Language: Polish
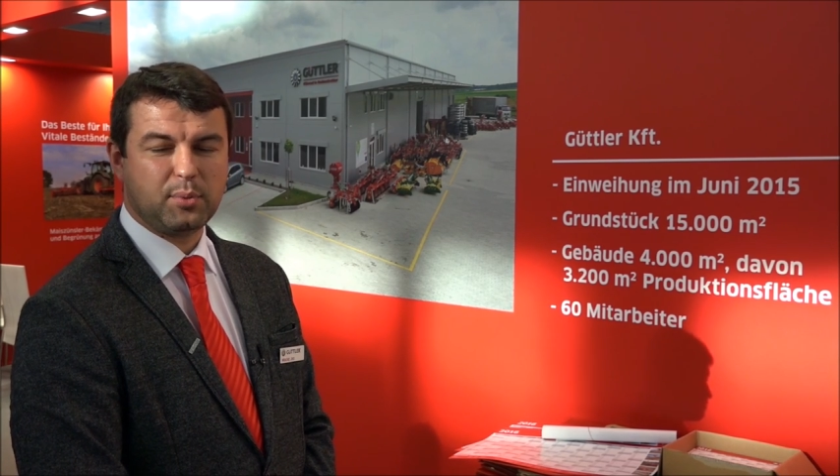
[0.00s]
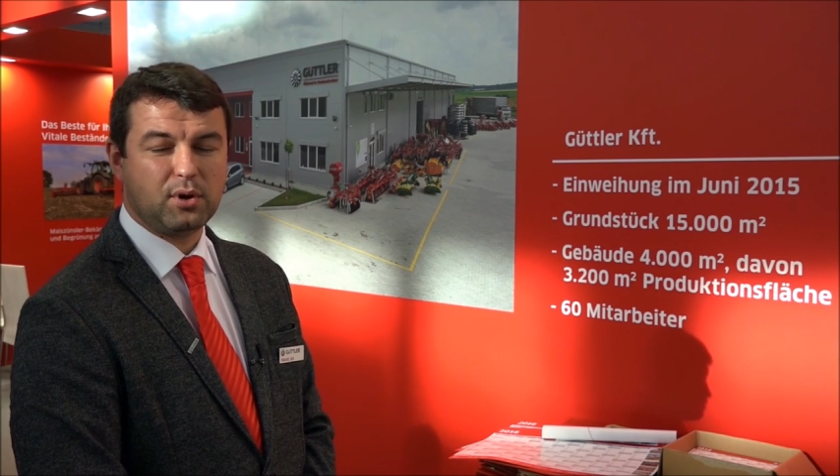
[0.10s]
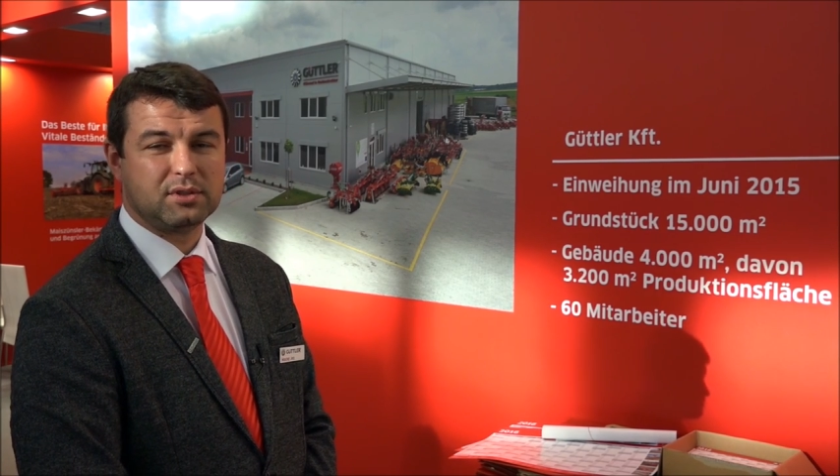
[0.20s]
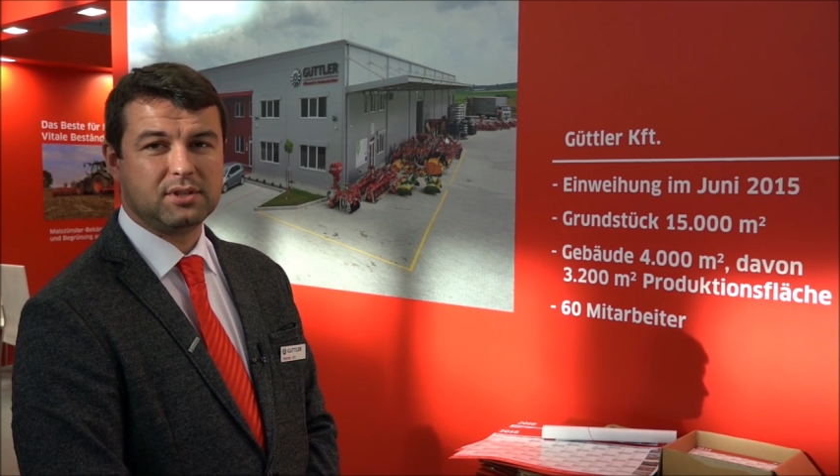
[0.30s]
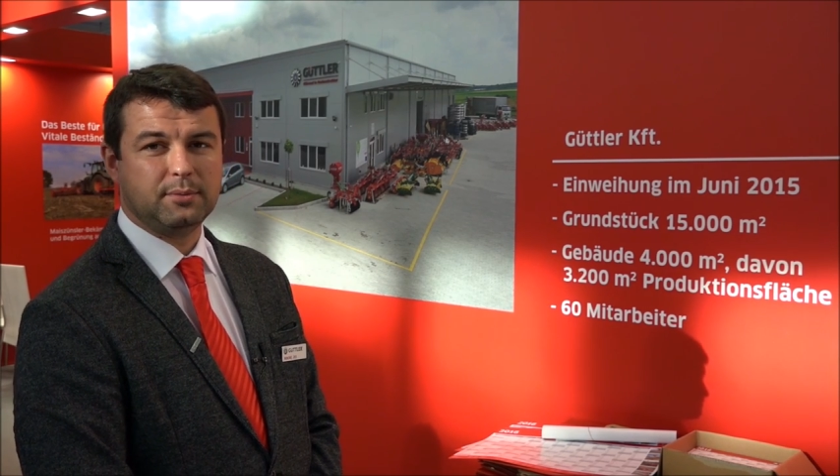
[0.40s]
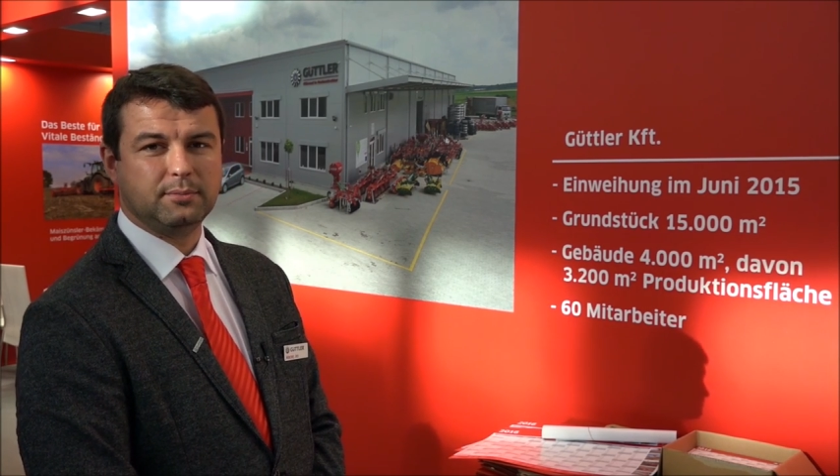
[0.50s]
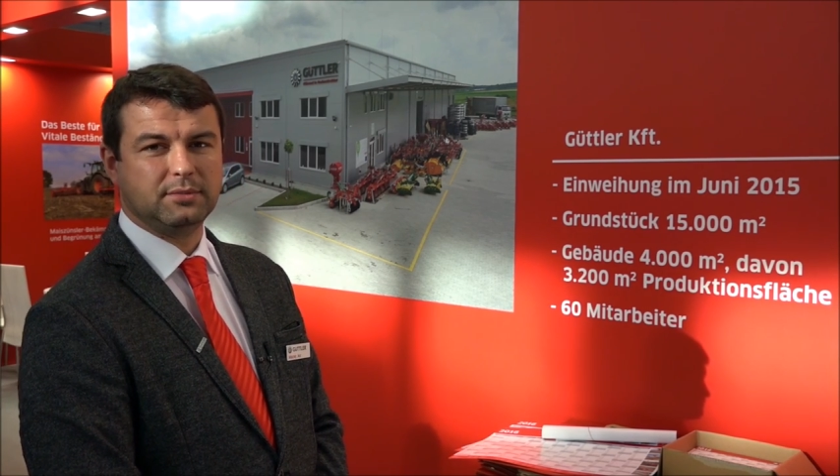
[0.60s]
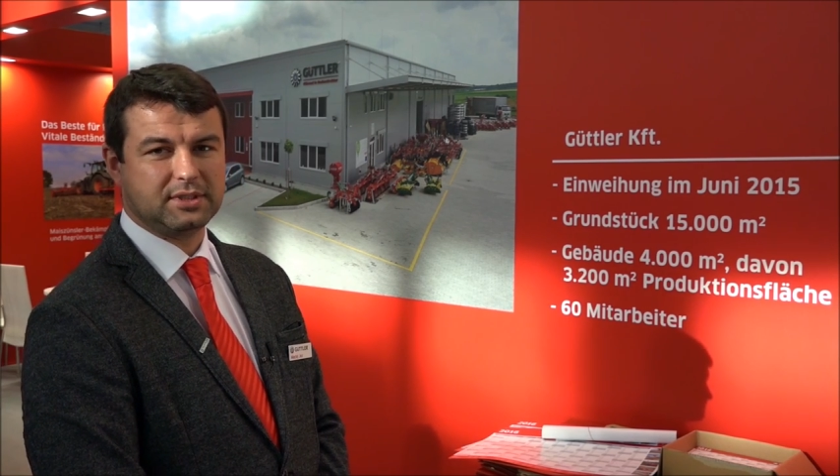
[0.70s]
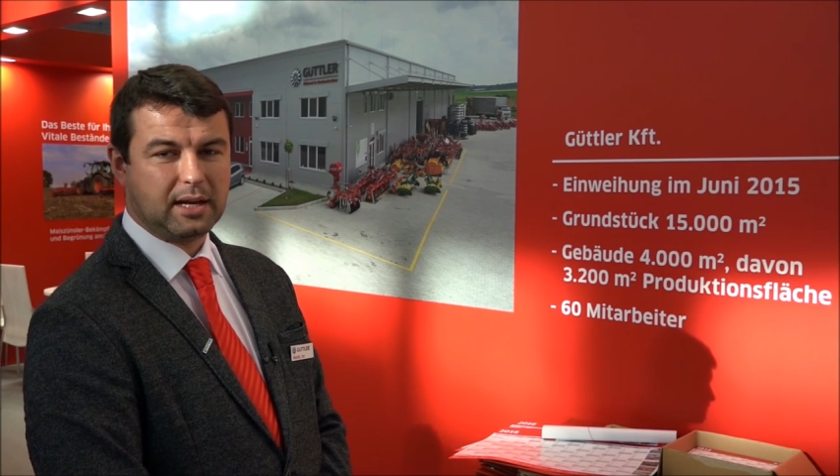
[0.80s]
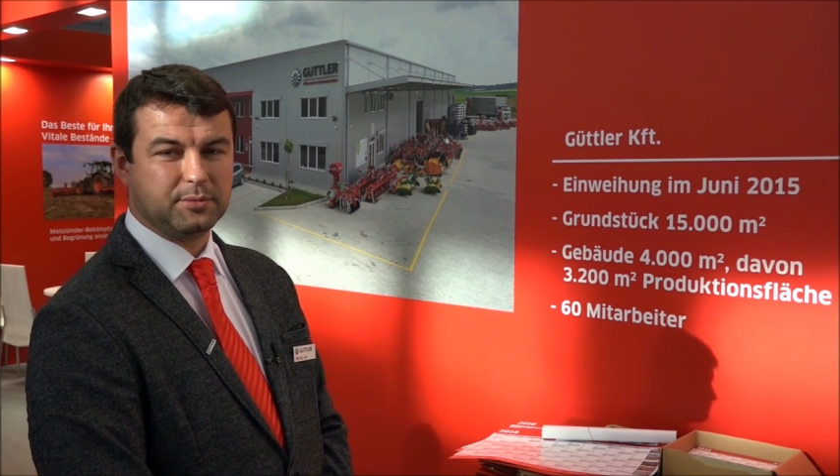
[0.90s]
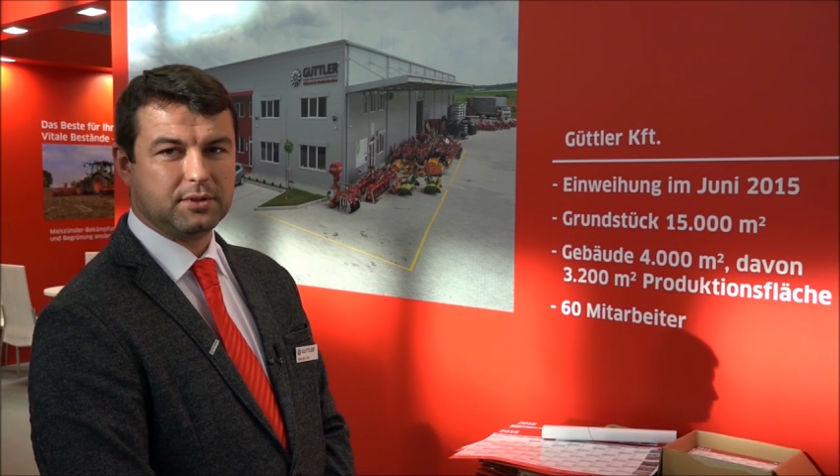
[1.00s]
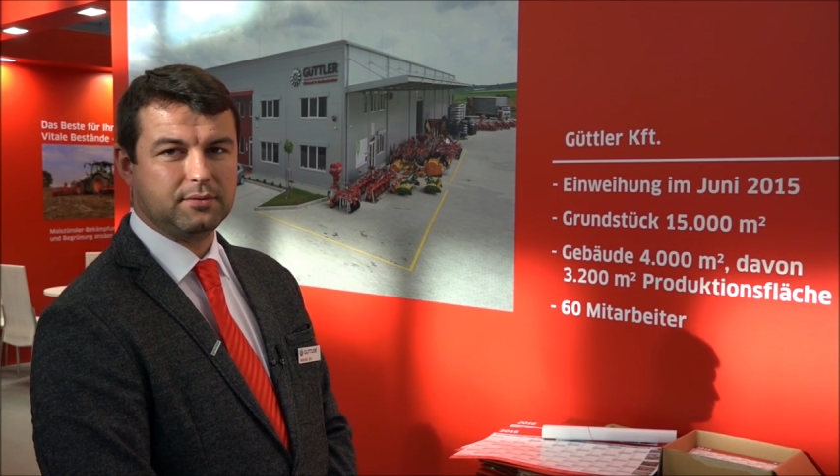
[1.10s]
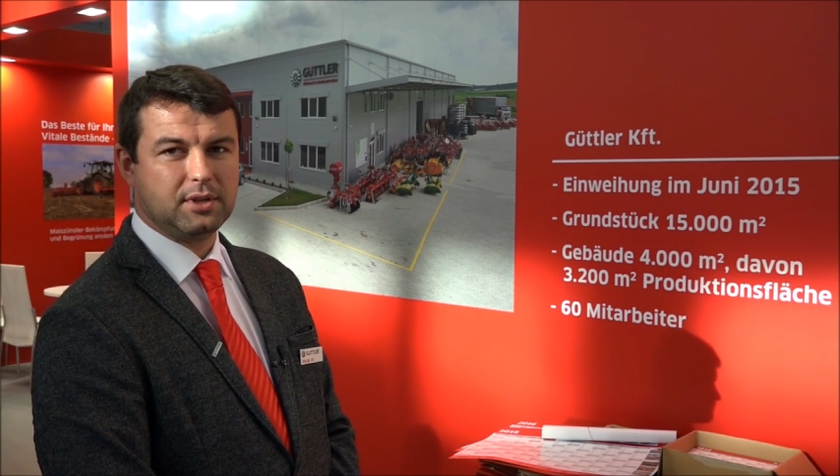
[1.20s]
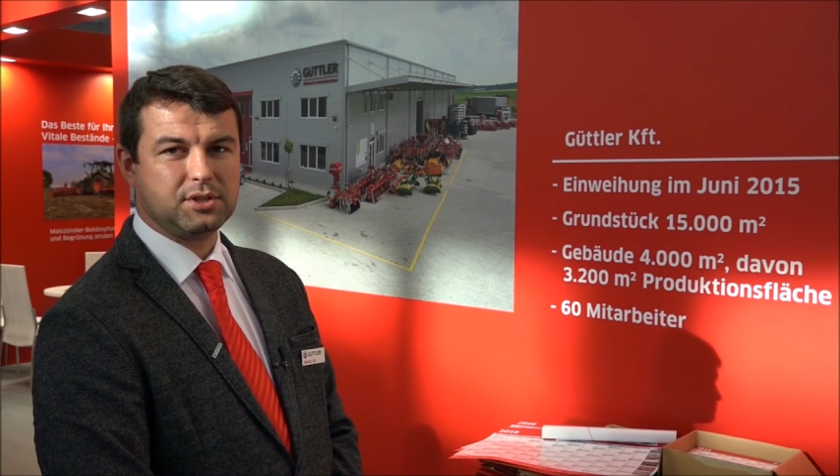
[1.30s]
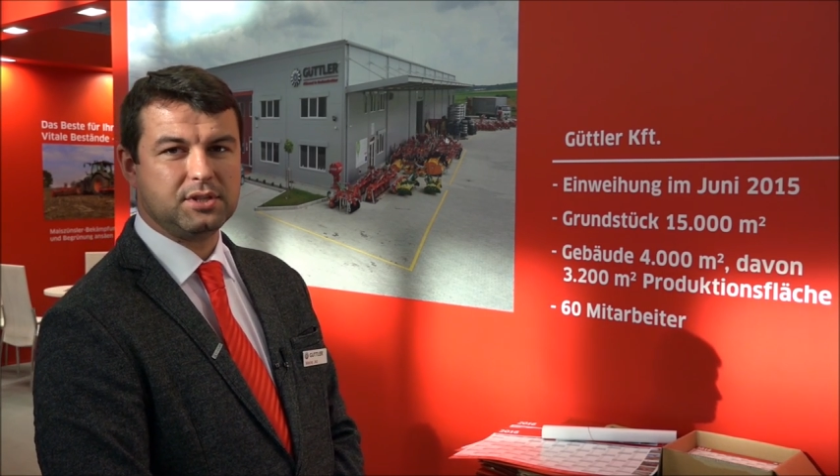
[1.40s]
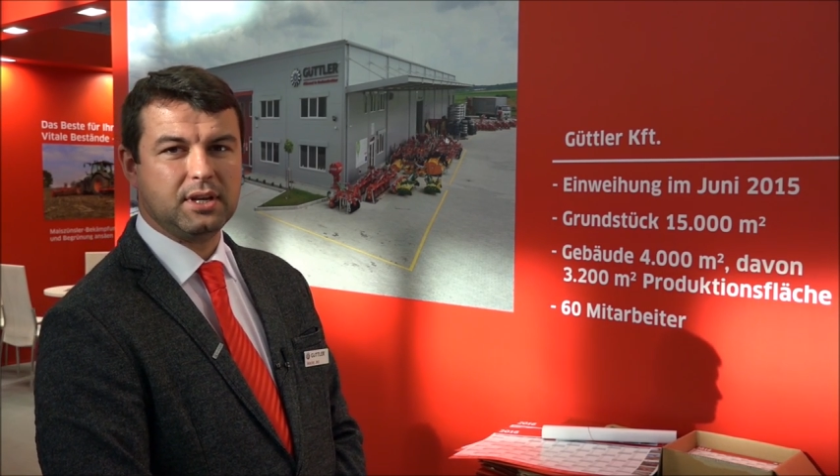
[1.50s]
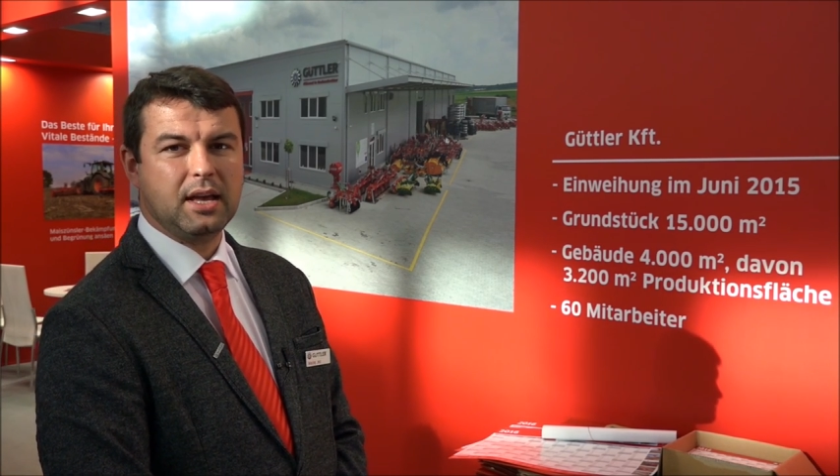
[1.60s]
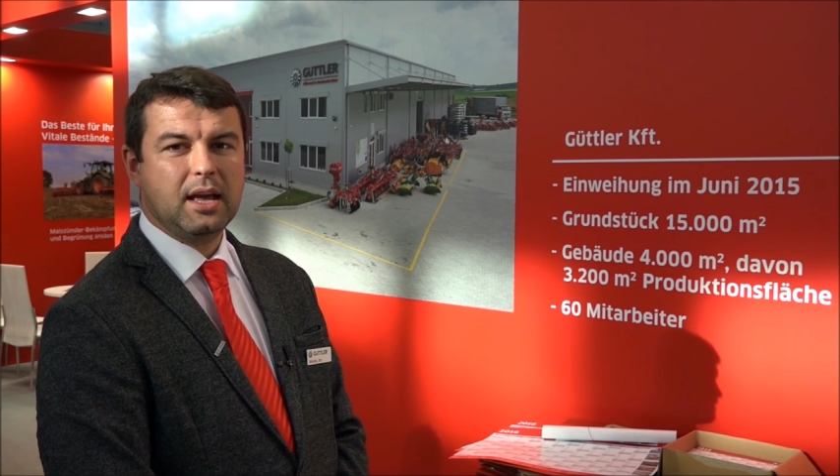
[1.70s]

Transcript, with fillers: pochodzą stamtąd właśnie.